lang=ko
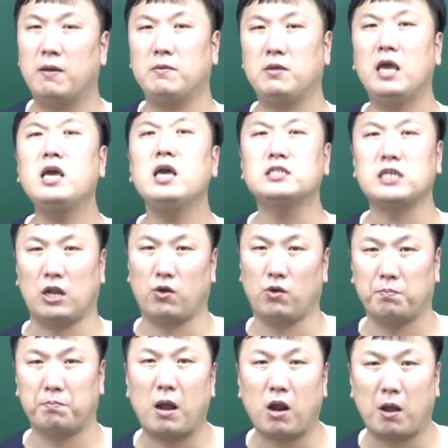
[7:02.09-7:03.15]
얘기했잖아요.
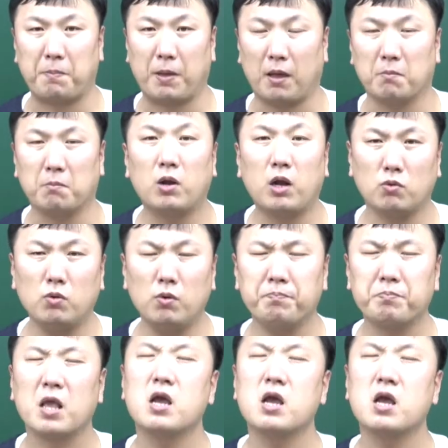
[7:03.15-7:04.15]
바로 앞에 뭐라고?